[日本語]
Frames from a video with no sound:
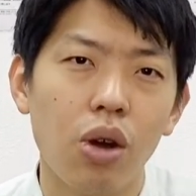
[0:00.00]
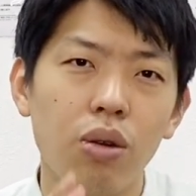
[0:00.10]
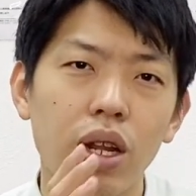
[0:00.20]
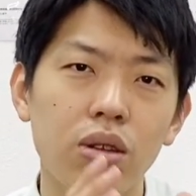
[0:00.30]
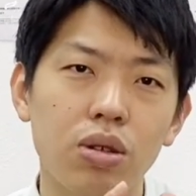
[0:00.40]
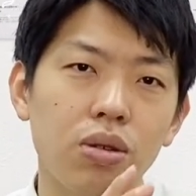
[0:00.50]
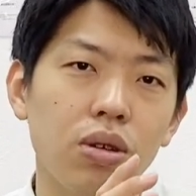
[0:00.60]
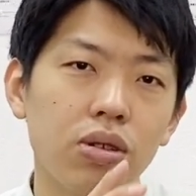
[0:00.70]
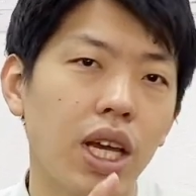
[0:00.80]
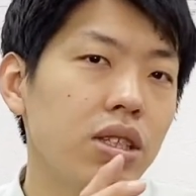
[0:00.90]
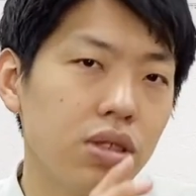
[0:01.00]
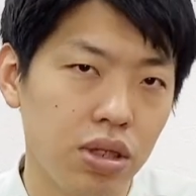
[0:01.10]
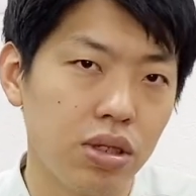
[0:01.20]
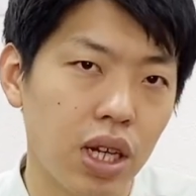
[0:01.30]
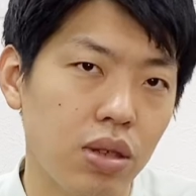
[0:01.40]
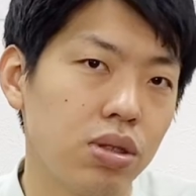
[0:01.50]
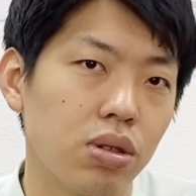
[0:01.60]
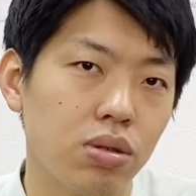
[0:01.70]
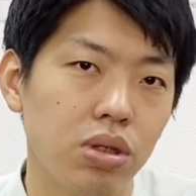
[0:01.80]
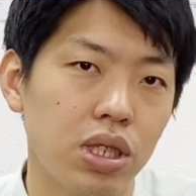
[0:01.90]
骨のところの血流が不
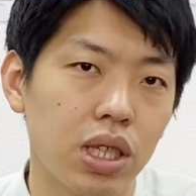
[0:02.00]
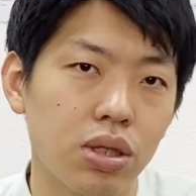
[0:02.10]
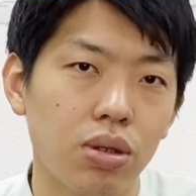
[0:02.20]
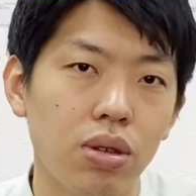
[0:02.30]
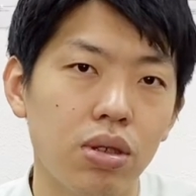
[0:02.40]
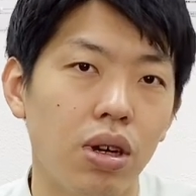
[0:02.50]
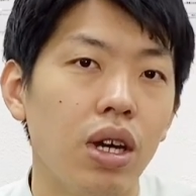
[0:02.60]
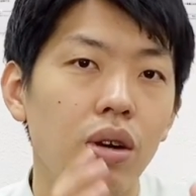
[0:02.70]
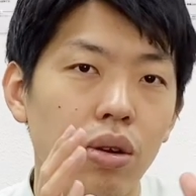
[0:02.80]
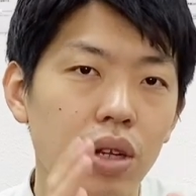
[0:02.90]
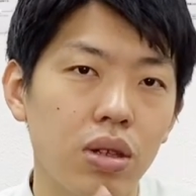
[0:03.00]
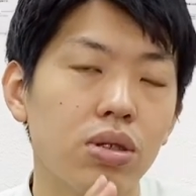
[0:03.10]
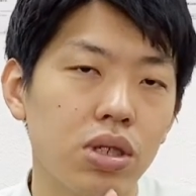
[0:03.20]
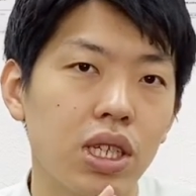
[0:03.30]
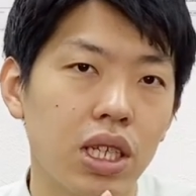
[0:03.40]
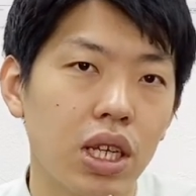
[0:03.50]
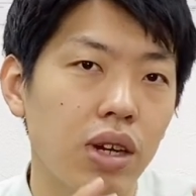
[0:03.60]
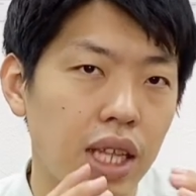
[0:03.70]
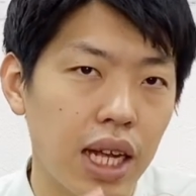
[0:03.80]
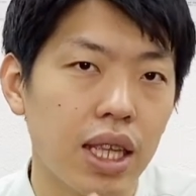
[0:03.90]
足して、そこの骨の組織っていう
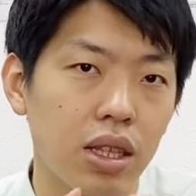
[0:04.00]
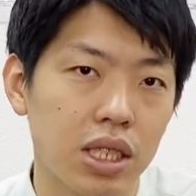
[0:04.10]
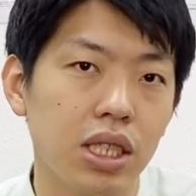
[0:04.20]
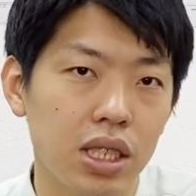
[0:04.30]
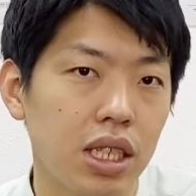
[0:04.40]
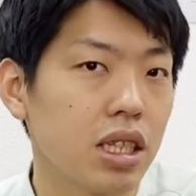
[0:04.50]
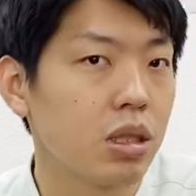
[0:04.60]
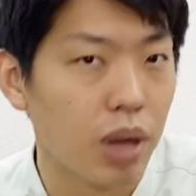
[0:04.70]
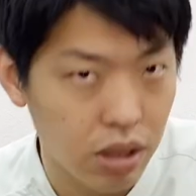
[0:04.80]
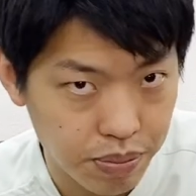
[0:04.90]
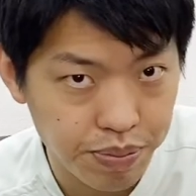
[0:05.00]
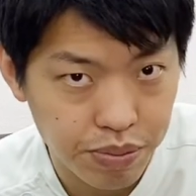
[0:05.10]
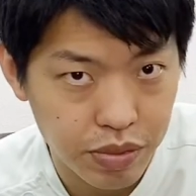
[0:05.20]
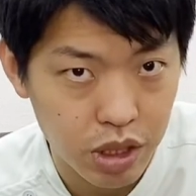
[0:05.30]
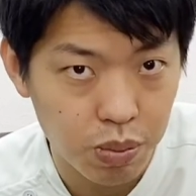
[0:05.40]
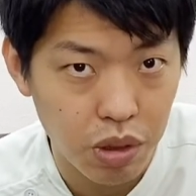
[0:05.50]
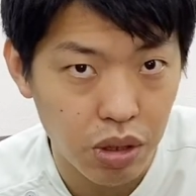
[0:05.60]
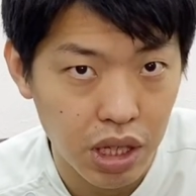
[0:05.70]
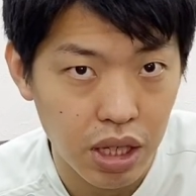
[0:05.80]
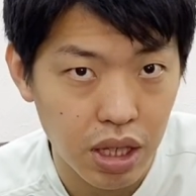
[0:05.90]
のがだんだんと死んでいってしまう
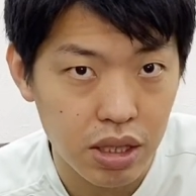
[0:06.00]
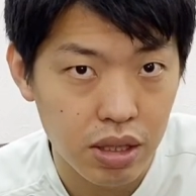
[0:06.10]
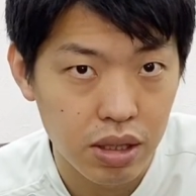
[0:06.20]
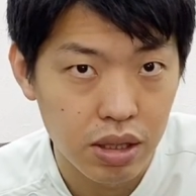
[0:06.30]
病気です。